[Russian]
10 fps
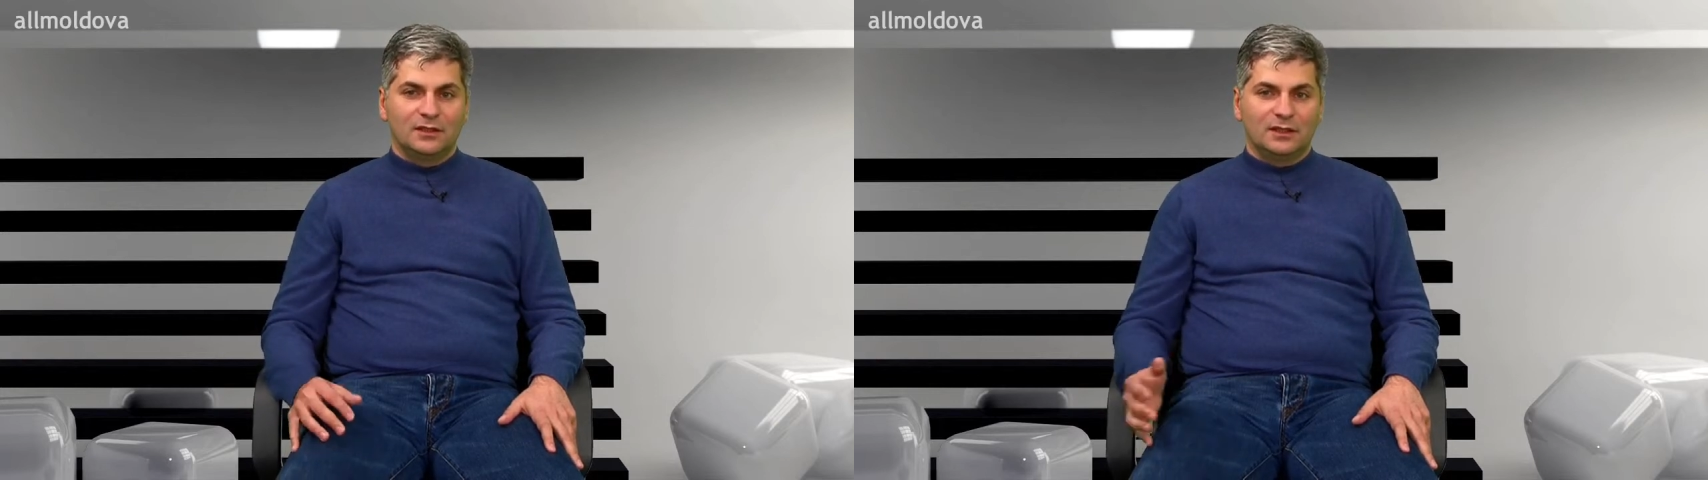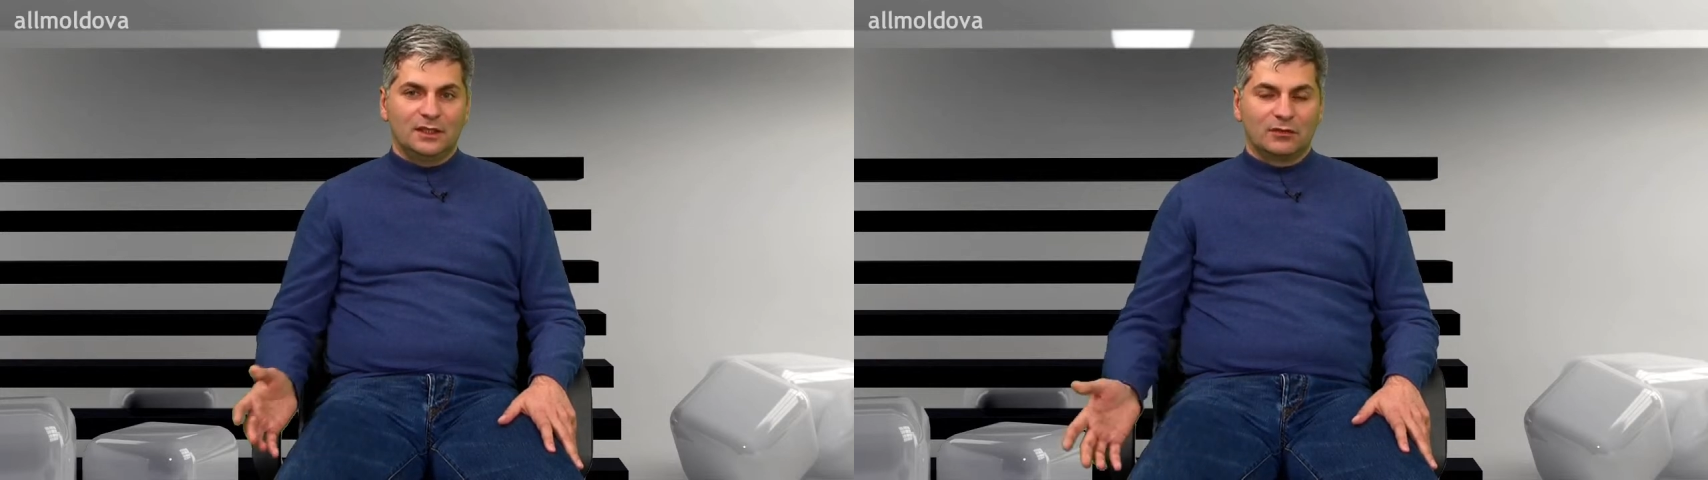
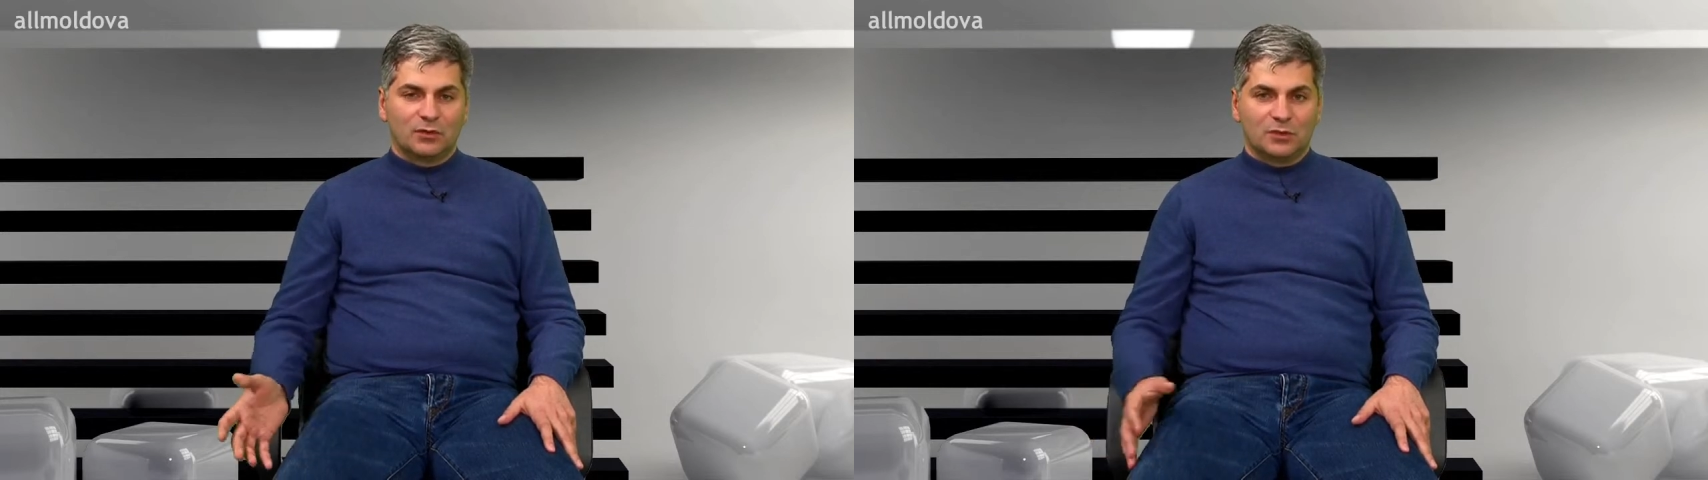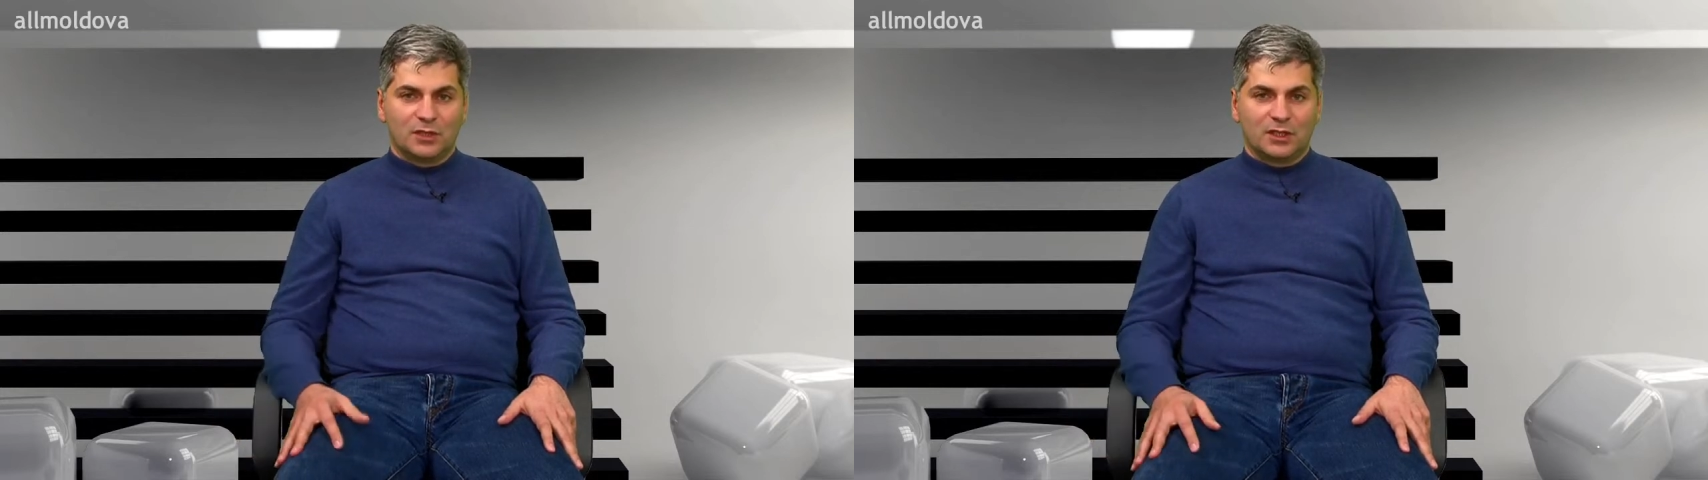и я в
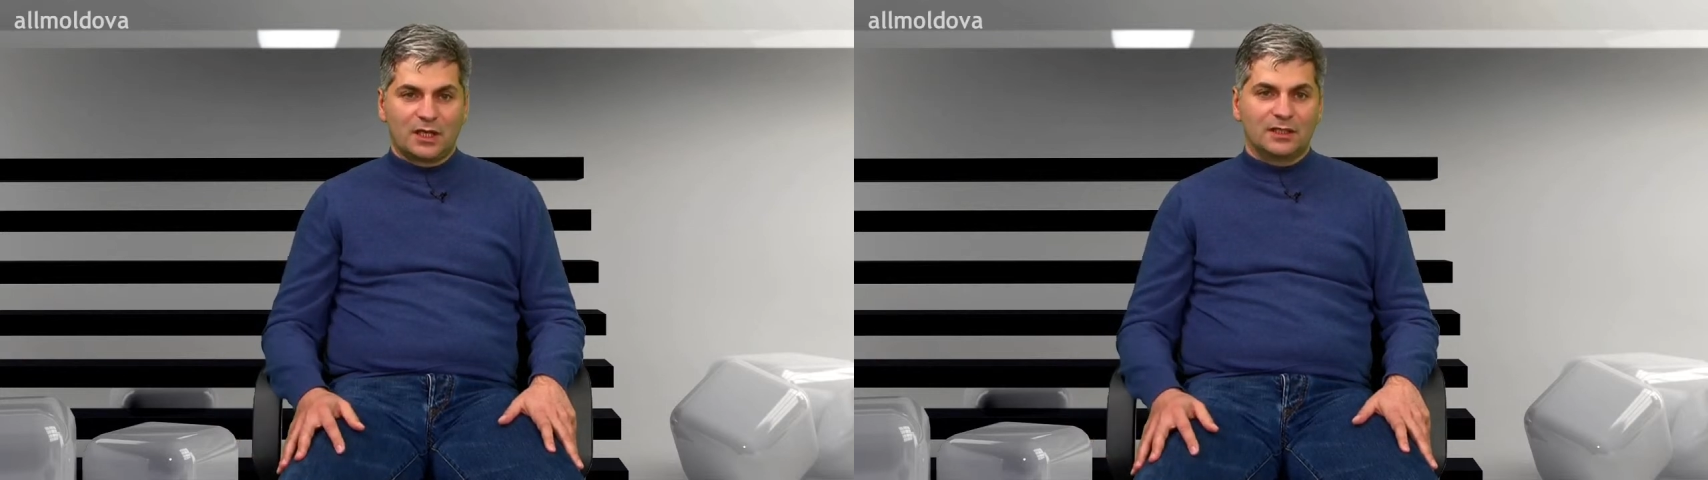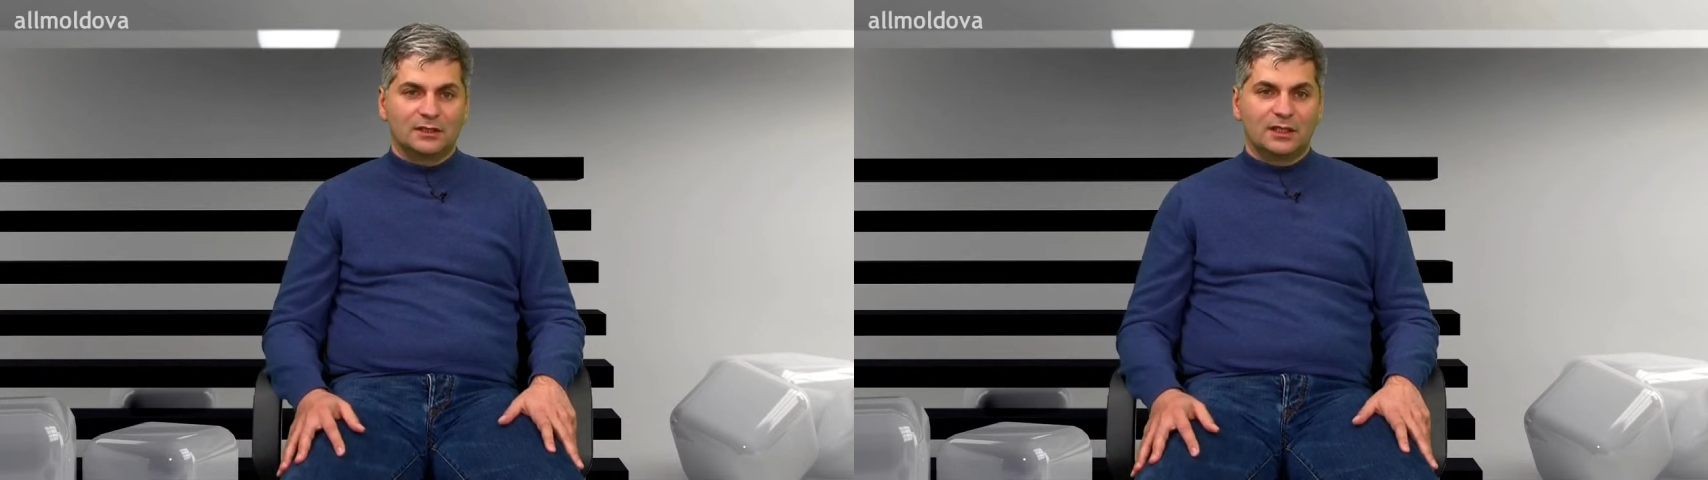том числе
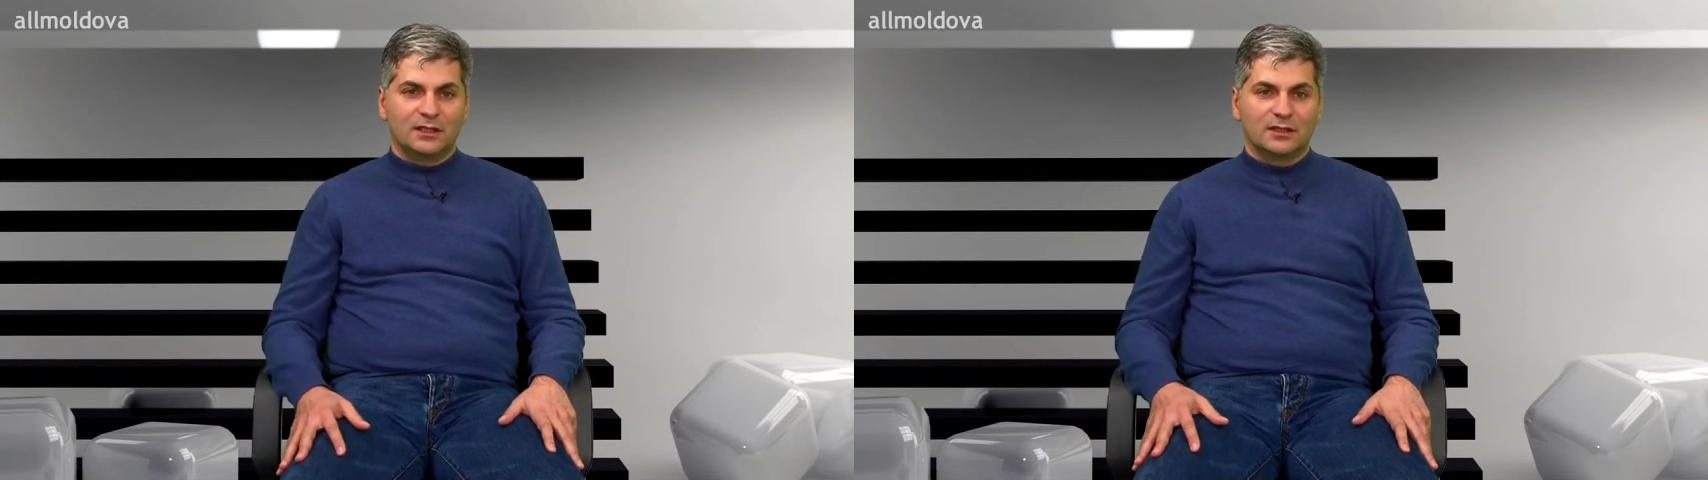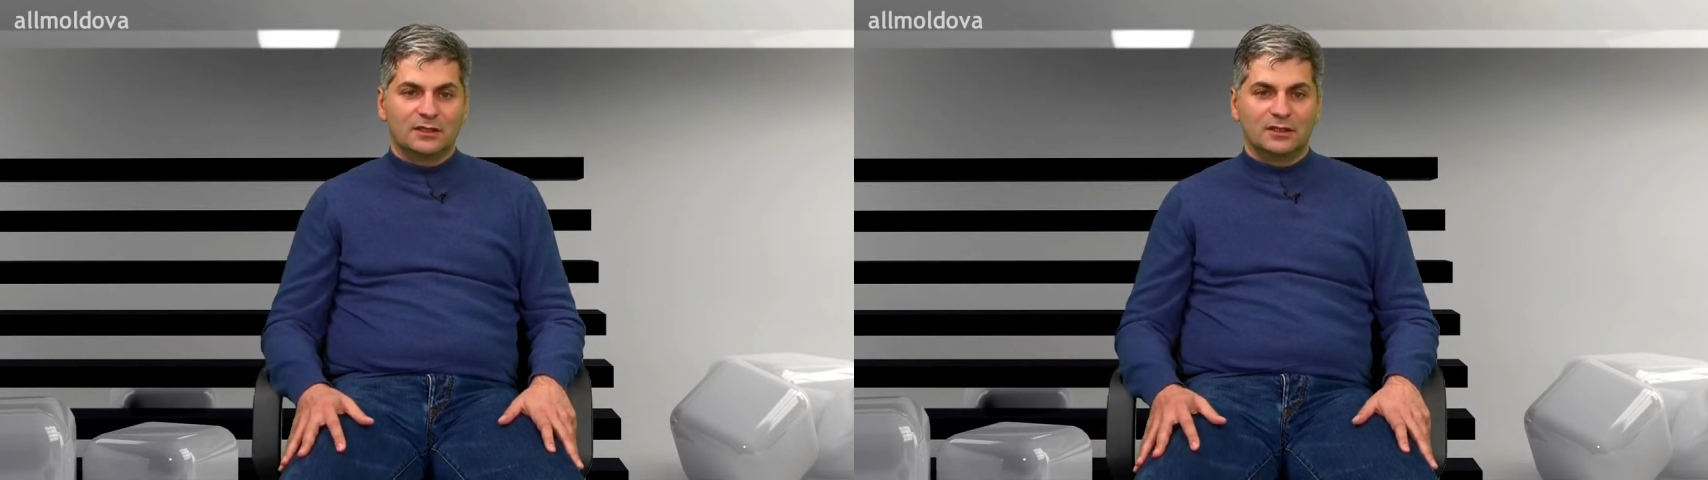как
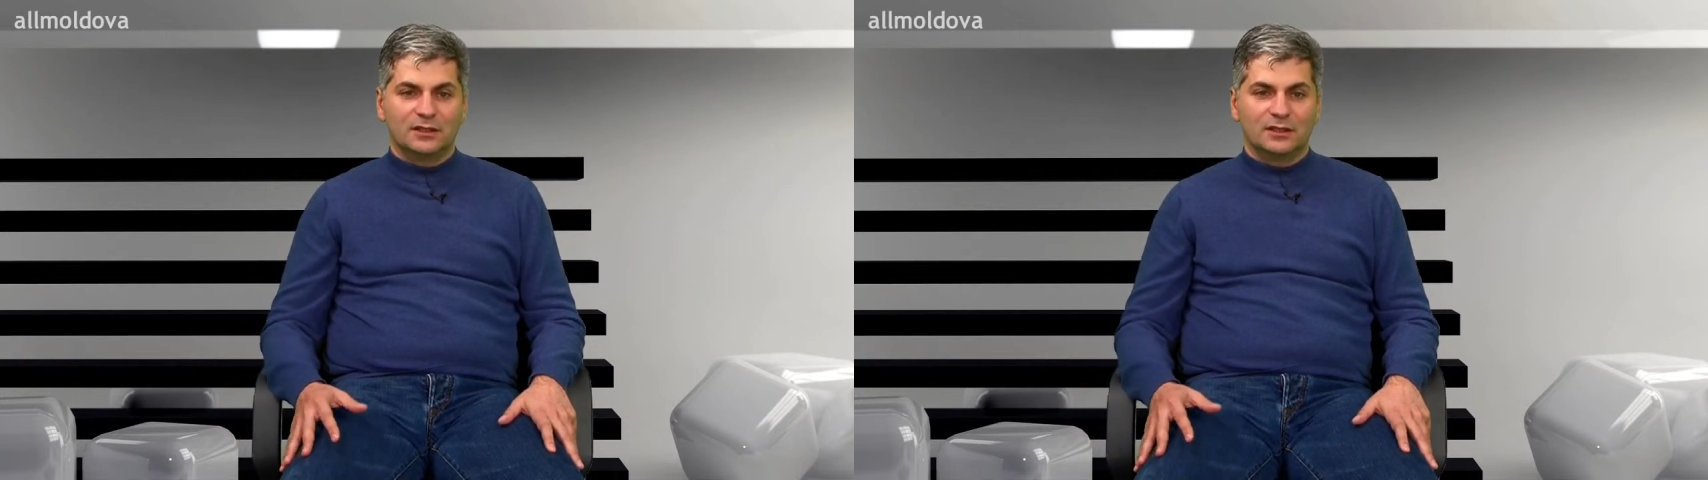иностранец,